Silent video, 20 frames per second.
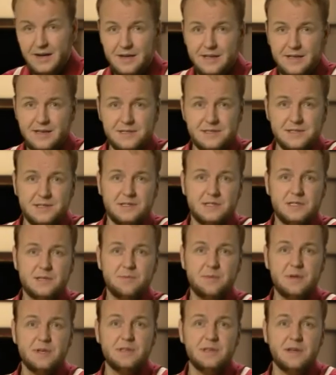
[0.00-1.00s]
Есть на
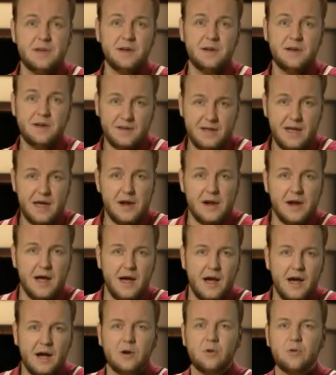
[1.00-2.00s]
Тибете
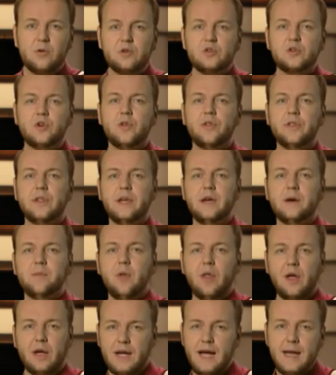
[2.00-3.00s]
гора, окруженная
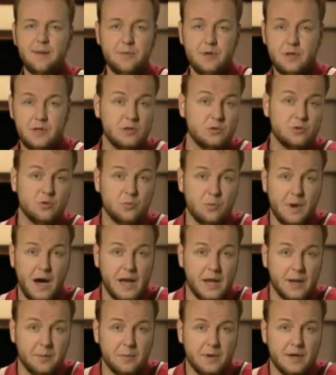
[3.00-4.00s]
облаками и
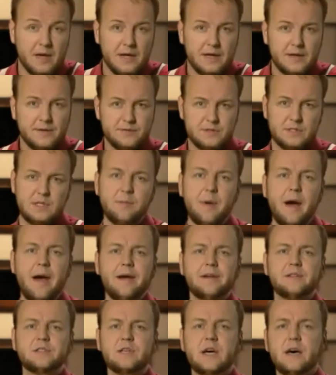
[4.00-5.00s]
туманом –
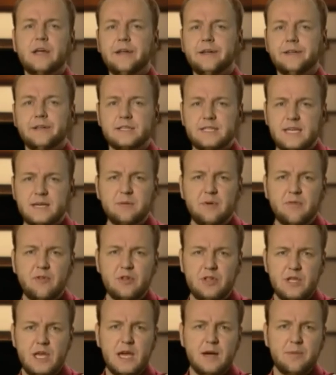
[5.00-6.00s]
Вздымается она до
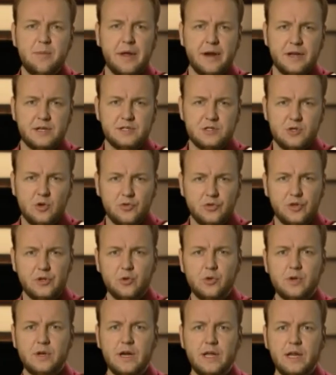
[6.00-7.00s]
самого неба, растет на
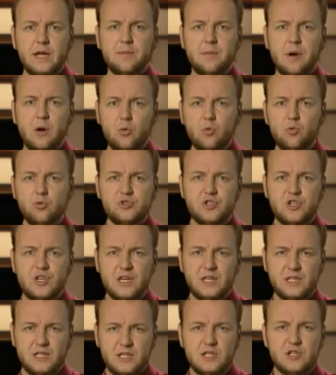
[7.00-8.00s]
той горе
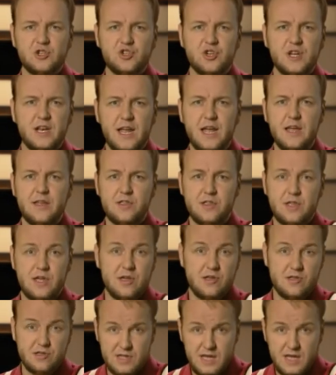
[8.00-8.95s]
могучее тысячелетнее